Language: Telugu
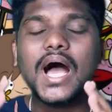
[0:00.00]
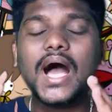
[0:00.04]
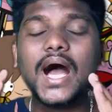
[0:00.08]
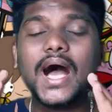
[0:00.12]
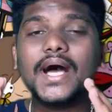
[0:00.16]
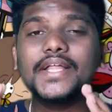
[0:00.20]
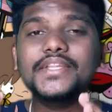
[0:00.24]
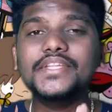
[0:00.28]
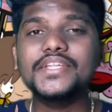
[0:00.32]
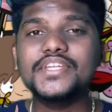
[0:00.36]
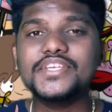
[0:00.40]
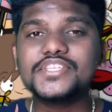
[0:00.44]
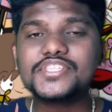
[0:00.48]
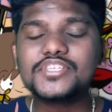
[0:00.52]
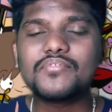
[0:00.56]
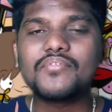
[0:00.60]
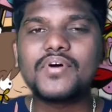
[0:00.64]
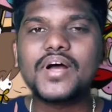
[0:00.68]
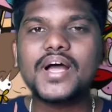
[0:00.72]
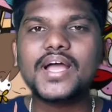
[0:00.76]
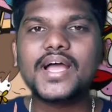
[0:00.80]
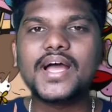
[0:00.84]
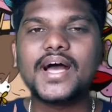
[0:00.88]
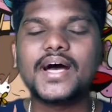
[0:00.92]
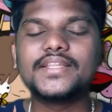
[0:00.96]
అది నిజమా
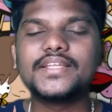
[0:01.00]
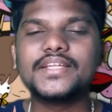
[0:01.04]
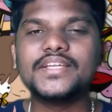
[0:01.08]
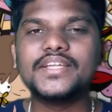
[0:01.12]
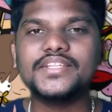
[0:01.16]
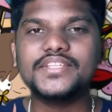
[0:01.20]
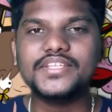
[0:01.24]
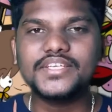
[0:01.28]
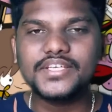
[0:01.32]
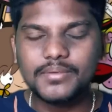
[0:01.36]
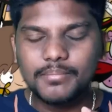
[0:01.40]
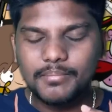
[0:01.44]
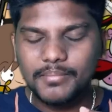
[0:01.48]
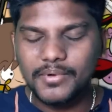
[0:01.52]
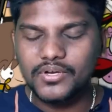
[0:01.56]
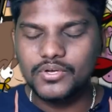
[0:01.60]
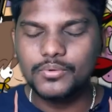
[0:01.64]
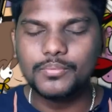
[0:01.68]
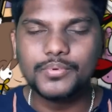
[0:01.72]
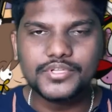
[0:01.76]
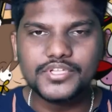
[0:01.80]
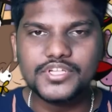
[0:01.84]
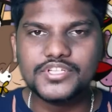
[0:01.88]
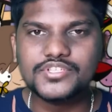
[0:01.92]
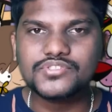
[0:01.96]
కాదనేది మనం
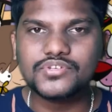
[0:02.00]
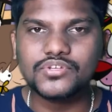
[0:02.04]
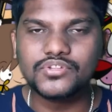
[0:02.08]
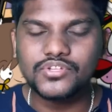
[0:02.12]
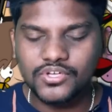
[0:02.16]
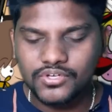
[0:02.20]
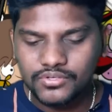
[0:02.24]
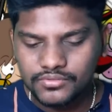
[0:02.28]
ఇప్పుడు తెలుసుకుందాం